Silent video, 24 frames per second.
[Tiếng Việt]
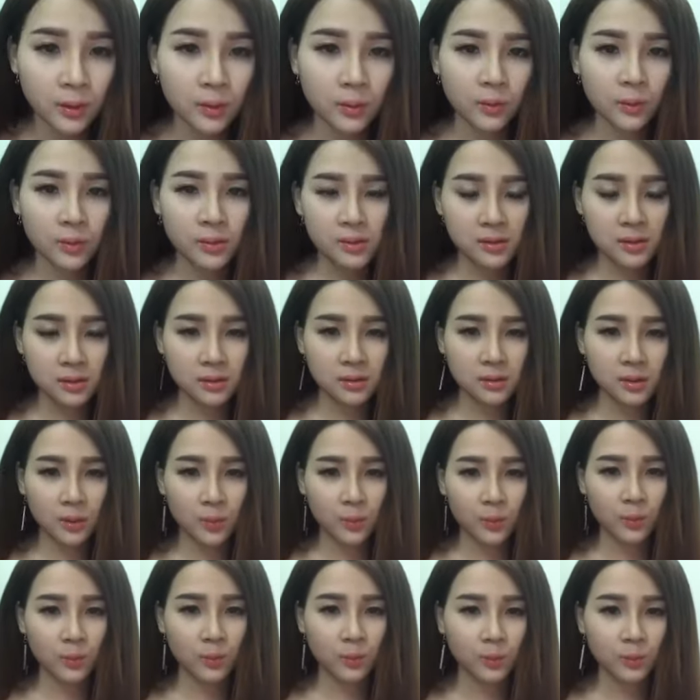Huynh sử dụng
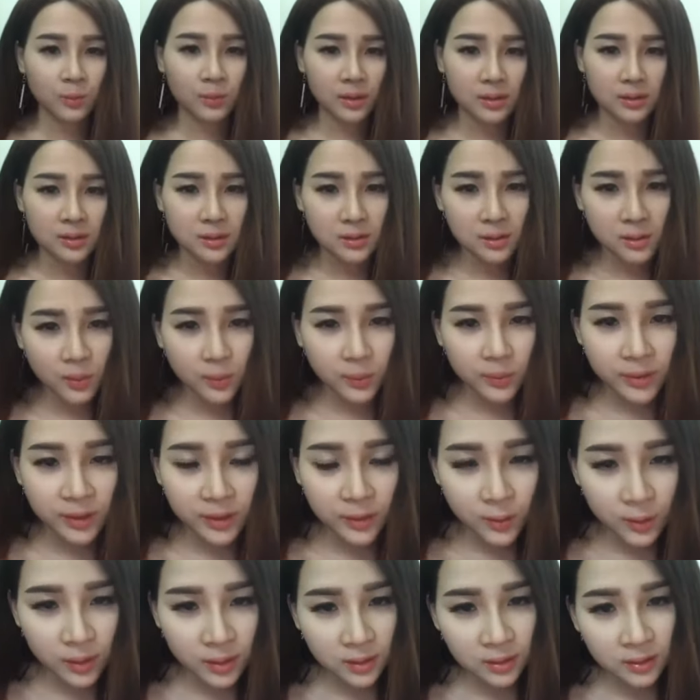là sử dụng gì
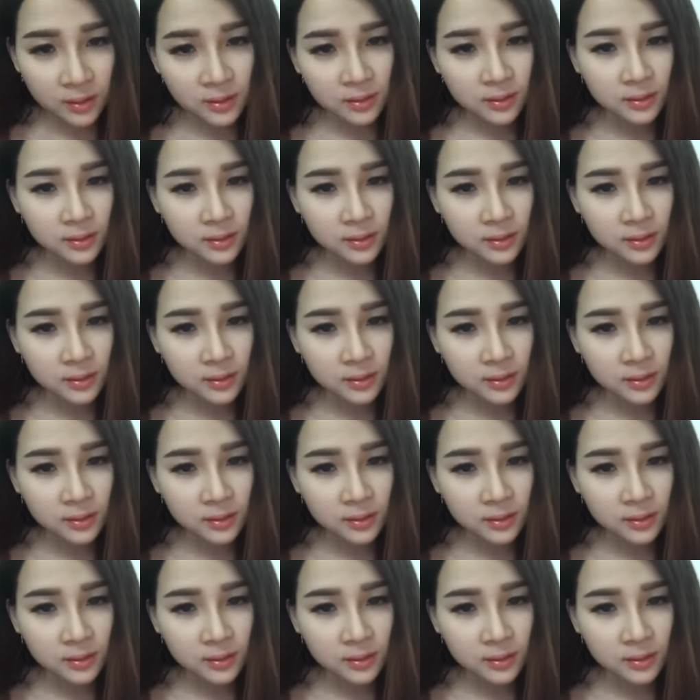Huynh?